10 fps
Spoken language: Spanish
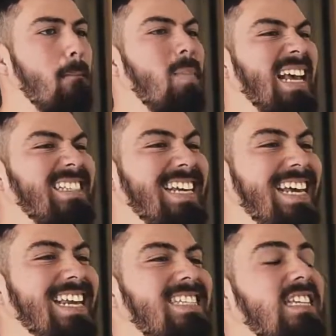
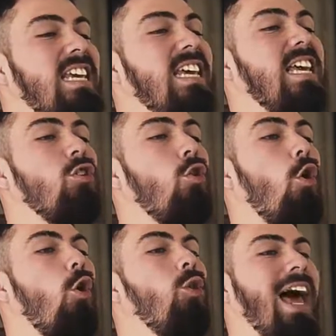placeres y
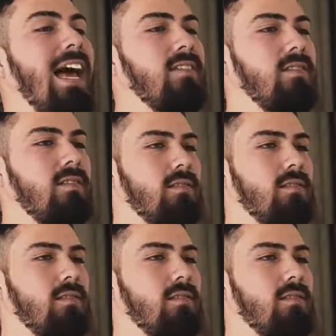jodas.